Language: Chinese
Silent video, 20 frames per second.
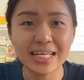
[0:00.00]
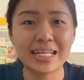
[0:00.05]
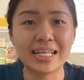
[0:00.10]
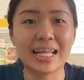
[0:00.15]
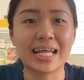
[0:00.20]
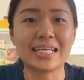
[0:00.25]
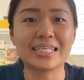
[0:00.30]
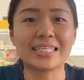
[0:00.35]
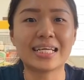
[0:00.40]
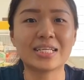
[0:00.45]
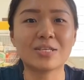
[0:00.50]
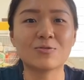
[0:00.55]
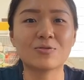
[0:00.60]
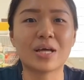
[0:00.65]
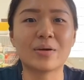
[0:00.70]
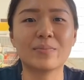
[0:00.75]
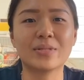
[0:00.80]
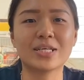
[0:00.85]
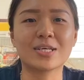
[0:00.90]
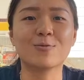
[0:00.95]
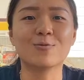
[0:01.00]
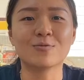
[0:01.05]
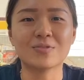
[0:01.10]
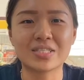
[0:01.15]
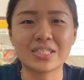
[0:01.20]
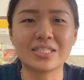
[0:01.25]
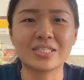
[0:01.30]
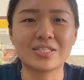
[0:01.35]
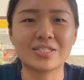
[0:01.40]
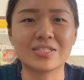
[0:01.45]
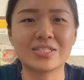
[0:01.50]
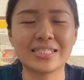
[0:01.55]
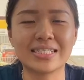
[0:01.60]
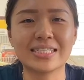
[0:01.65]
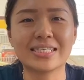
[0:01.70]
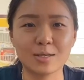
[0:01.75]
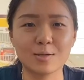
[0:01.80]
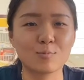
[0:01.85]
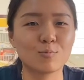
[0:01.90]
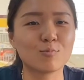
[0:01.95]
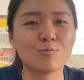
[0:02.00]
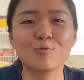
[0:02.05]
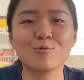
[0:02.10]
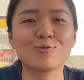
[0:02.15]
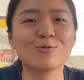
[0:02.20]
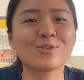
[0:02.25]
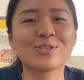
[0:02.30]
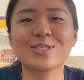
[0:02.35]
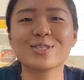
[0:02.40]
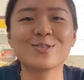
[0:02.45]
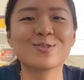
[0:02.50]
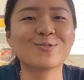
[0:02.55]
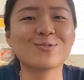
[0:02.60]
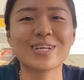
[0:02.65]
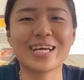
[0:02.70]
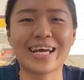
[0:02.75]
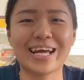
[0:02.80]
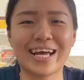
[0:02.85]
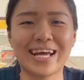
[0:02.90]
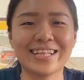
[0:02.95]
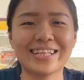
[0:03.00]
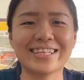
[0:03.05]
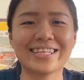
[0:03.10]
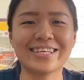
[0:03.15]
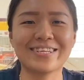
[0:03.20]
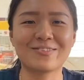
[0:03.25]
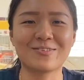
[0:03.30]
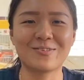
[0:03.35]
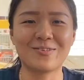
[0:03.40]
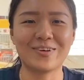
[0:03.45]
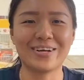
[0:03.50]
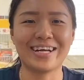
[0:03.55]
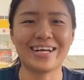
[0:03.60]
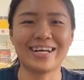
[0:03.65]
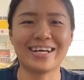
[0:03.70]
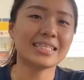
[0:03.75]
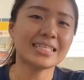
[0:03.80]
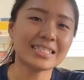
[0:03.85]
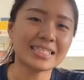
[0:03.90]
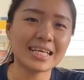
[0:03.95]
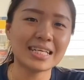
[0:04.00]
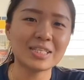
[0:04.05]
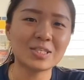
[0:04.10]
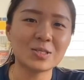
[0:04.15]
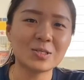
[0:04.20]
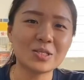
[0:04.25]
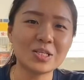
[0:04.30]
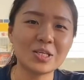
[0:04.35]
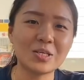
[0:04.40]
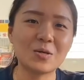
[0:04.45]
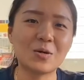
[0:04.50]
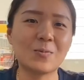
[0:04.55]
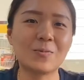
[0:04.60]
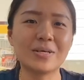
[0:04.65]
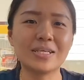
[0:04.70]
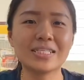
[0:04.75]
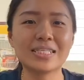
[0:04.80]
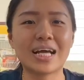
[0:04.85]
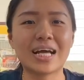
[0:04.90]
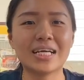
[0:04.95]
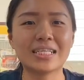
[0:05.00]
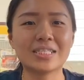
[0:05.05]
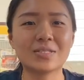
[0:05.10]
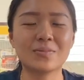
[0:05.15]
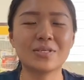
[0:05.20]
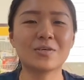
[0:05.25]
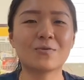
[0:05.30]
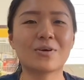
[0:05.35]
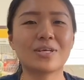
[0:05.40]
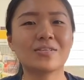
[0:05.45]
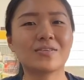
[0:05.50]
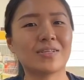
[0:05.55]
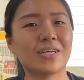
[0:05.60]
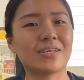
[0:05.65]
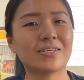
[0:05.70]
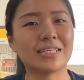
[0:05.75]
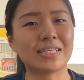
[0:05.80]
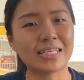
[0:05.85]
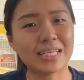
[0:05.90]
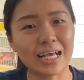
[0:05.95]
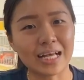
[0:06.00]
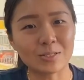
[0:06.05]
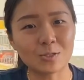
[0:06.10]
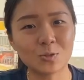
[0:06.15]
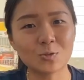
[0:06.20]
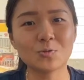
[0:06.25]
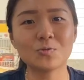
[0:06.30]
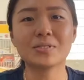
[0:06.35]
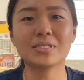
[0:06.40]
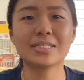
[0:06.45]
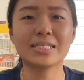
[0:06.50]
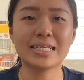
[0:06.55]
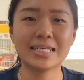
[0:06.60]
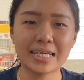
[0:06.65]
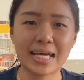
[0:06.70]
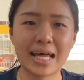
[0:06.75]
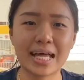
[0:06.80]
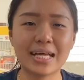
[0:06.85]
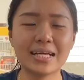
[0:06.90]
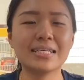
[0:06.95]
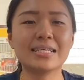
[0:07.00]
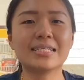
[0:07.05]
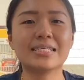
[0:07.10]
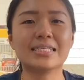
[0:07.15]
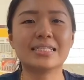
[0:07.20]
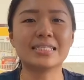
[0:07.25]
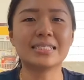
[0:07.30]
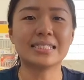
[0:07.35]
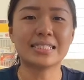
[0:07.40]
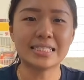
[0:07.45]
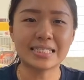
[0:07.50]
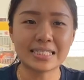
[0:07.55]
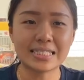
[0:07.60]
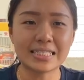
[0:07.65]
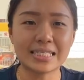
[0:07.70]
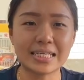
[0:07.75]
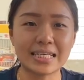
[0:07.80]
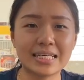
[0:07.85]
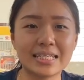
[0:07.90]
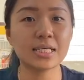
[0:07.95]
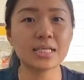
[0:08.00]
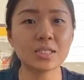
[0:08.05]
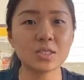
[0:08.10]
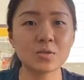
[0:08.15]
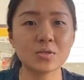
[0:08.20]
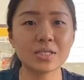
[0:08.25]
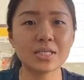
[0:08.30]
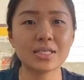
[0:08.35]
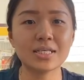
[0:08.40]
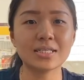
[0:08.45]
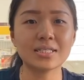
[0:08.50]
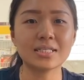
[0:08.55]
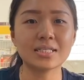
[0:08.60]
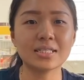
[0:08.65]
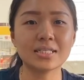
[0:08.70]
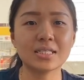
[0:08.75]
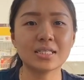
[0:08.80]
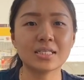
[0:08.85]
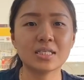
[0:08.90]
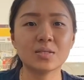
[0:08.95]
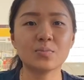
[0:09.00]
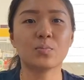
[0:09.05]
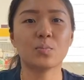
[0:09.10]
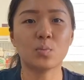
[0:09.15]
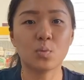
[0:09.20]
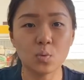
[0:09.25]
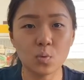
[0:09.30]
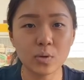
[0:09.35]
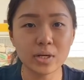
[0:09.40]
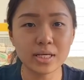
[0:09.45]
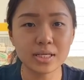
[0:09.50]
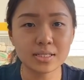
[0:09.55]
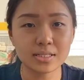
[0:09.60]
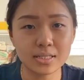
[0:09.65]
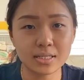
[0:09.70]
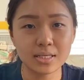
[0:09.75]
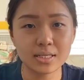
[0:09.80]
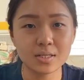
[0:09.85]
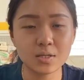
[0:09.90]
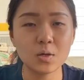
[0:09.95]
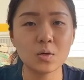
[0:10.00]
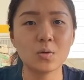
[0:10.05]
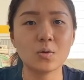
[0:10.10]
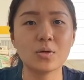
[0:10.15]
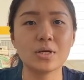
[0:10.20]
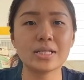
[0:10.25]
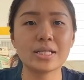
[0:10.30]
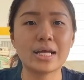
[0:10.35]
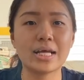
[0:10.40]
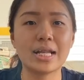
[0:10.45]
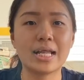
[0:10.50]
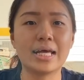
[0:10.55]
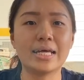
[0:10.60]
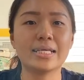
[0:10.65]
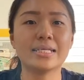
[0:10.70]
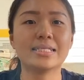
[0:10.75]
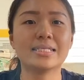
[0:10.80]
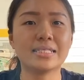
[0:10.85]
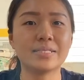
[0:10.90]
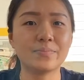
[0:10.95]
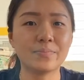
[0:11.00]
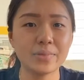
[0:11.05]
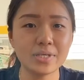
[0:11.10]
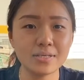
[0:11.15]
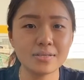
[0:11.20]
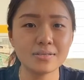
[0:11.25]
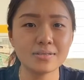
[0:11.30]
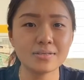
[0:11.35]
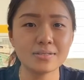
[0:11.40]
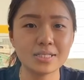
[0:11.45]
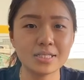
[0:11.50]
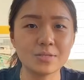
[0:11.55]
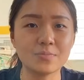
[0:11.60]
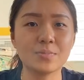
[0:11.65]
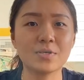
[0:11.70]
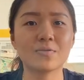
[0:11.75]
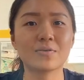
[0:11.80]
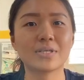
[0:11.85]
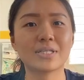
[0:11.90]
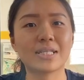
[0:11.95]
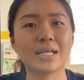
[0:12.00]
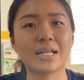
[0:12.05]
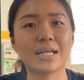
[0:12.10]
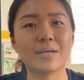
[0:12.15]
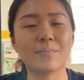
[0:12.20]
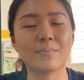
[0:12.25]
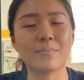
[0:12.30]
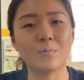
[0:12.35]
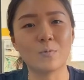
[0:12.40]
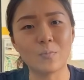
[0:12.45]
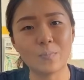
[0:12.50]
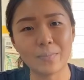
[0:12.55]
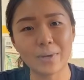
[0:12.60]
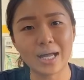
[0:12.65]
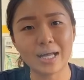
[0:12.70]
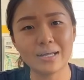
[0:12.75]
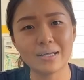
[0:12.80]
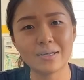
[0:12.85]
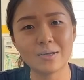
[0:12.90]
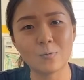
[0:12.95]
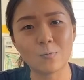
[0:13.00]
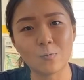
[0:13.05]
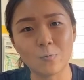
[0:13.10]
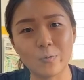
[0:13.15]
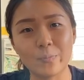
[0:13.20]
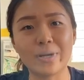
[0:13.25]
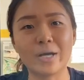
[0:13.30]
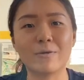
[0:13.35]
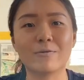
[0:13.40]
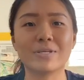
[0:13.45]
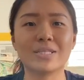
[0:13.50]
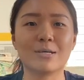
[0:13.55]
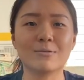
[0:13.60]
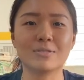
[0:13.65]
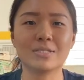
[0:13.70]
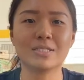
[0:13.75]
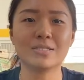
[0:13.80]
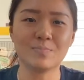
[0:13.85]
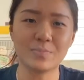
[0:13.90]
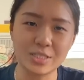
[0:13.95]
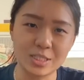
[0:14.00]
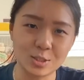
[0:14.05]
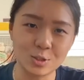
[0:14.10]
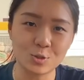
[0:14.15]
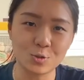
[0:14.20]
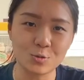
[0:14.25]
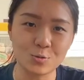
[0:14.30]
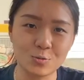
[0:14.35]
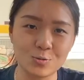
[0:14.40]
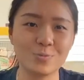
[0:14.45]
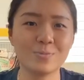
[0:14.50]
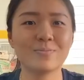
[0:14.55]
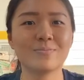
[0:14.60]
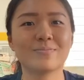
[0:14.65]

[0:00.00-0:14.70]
来善用他们的空闲时间，不是用来按电话。第三周呢，我们会教孩子们关于到营养素、健康以及清洁。一周的核心呢是不卫生会带来疾病，疾病会带来文盲，文盲会导致贫穷。